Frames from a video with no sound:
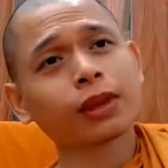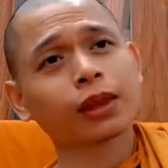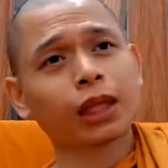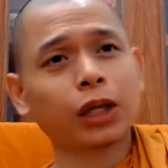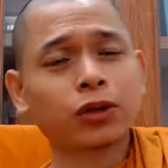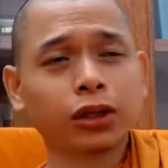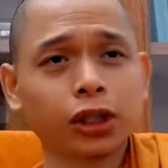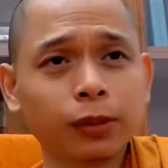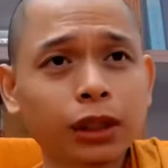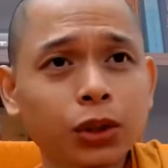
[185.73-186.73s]
theo sự
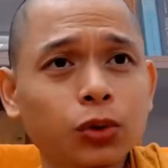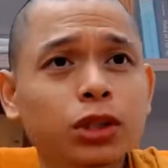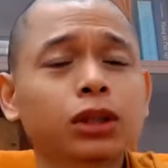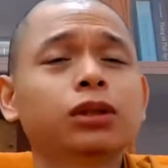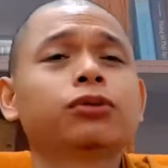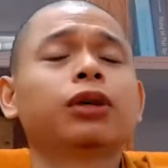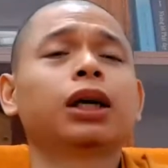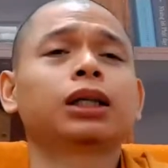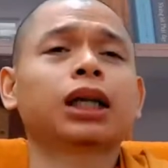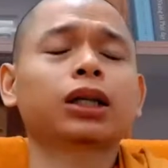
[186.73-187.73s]
hiểu biết của sư
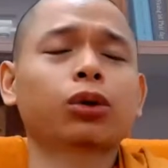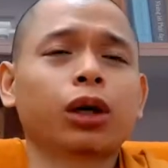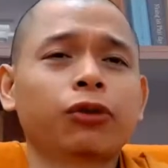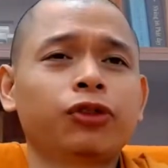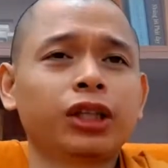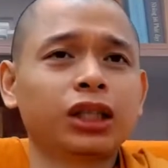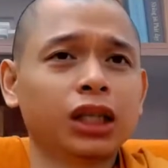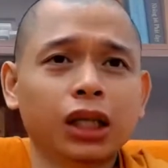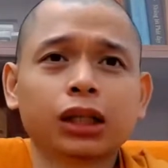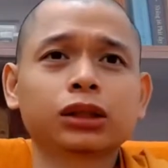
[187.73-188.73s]
về các loài phi
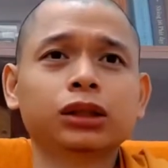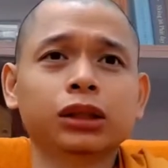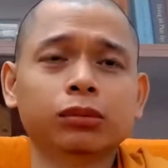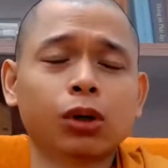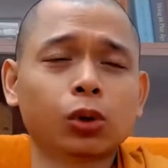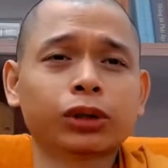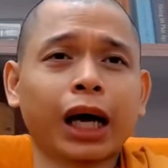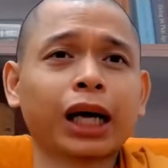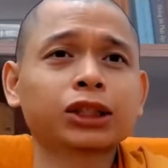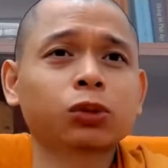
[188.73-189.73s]
nhân được mô
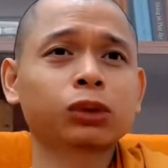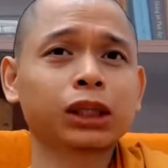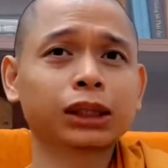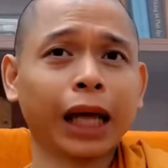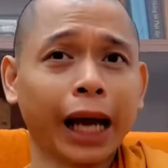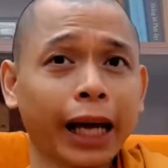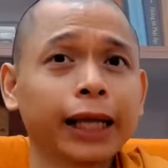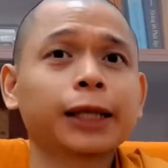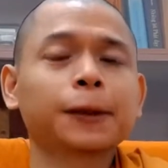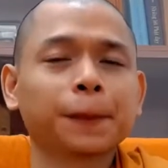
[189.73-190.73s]
tả trong kinh tạng
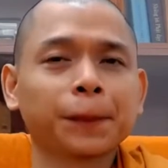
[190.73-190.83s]
ấy